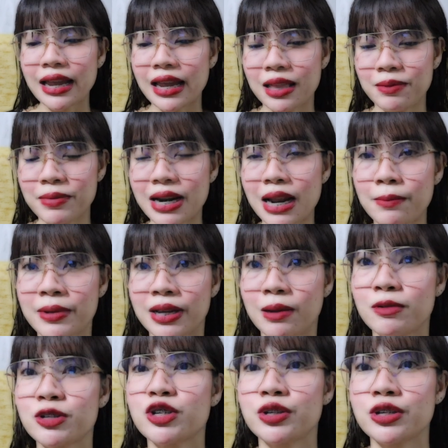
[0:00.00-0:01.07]
And marami
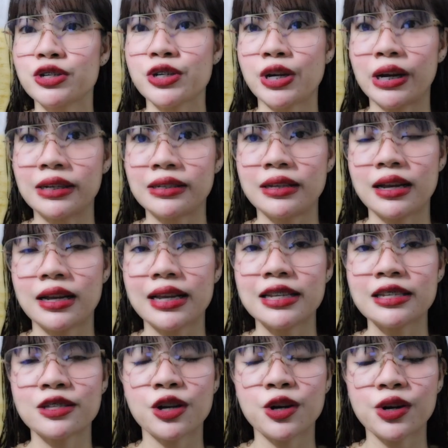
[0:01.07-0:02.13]
kaming sinishare sa
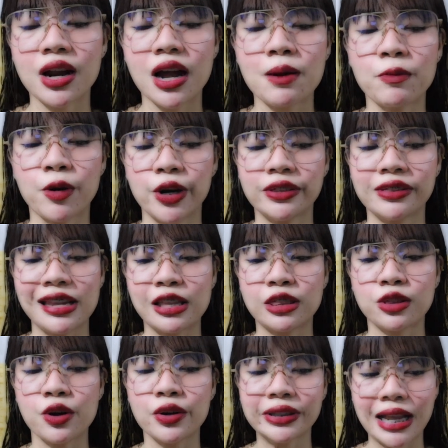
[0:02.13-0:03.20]
Instagram or
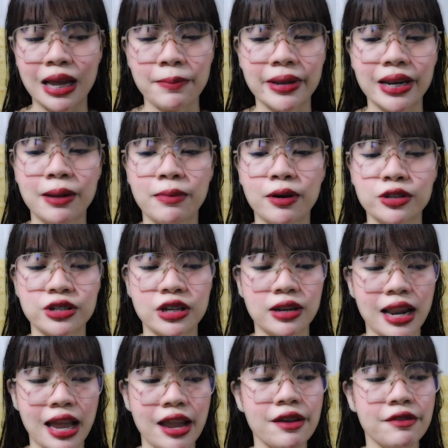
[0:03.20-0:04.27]
TikTok namin about sa
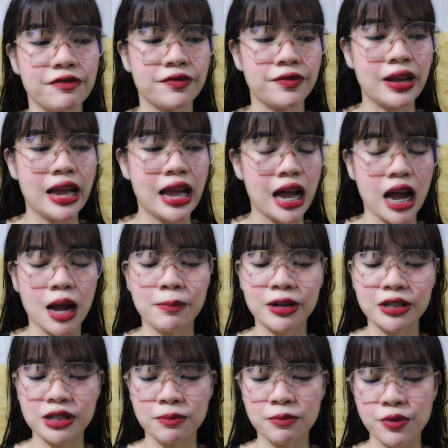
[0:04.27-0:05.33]
life
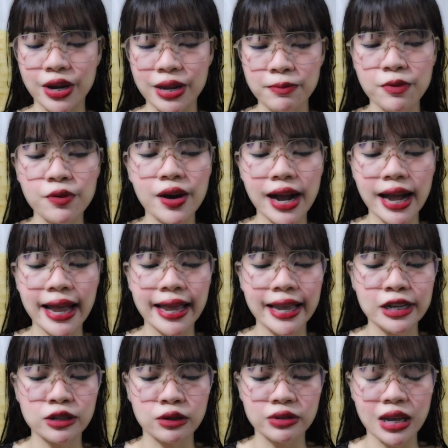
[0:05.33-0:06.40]
about sa
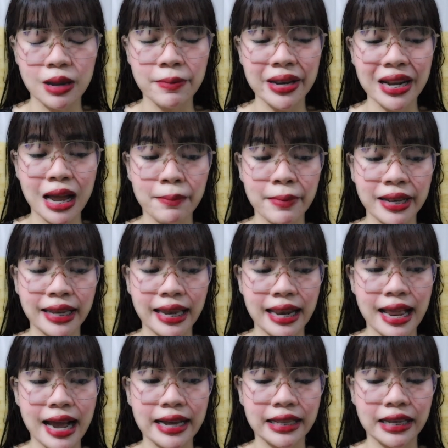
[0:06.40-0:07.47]
buhay-buhay. So, sabi namin,
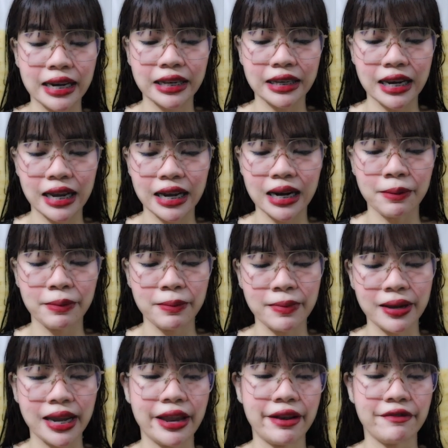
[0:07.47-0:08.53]
kailangan na rin talaga namin
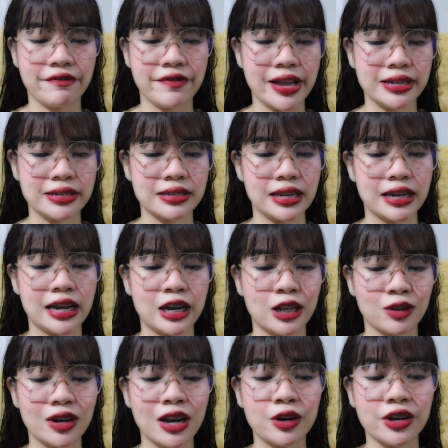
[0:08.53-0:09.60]
mag-invest sa
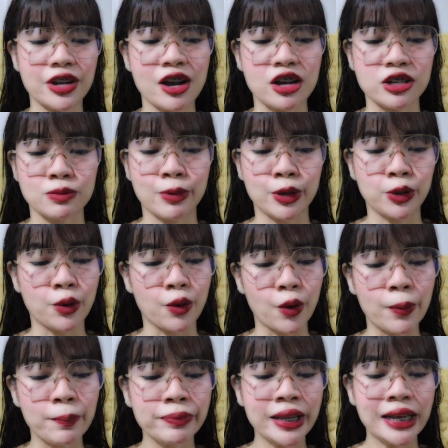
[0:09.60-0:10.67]
ganito. Lalo na yung husband ko.
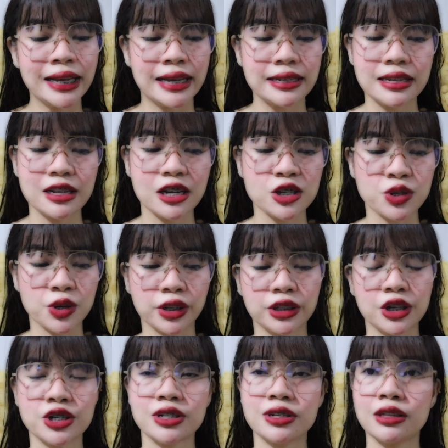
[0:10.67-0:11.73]
Kasi nag-start
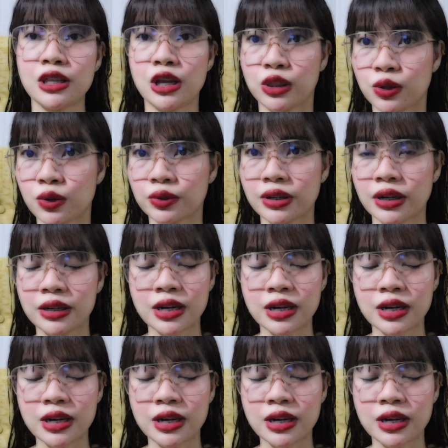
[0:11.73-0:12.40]
na siya sa TikTok niya.